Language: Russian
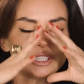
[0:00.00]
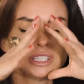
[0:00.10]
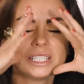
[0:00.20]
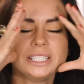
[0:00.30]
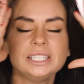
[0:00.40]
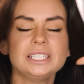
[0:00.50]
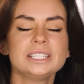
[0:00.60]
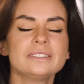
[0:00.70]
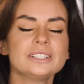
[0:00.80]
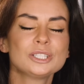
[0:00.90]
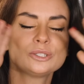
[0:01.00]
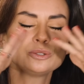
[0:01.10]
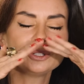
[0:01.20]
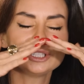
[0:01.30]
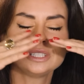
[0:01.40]
фантазировать,
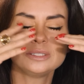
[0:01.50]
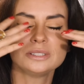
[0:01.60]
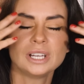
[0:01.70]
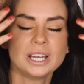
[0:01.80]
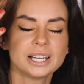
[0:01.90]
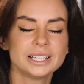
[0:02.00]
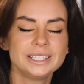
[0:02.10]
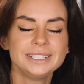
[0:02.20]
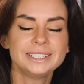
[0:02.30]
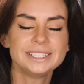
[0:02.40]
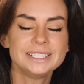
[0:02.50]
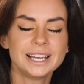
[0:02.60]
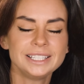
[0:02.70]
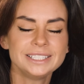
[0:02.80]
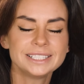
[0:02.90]
строить э, какие-то
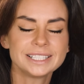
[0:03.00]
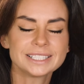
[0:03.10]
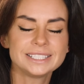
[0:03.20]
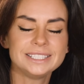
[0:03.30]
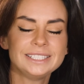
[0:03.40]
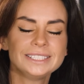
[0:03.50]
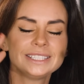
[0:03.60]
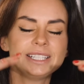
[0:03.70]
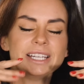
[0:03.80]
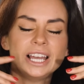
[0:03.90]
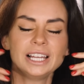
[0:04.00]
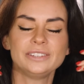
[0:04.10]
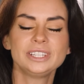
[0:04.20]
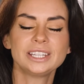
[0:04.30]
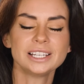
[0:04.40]
идеальные картинки,
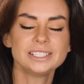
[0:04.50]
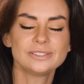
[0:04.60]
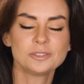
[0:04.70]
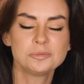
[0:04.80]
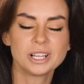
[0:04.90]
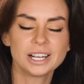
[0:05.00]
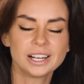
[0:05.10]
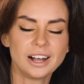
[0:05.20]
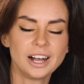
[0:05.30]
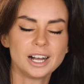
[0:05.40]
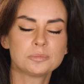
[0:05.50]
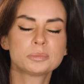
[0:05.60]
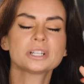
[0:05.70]
витать в облаках,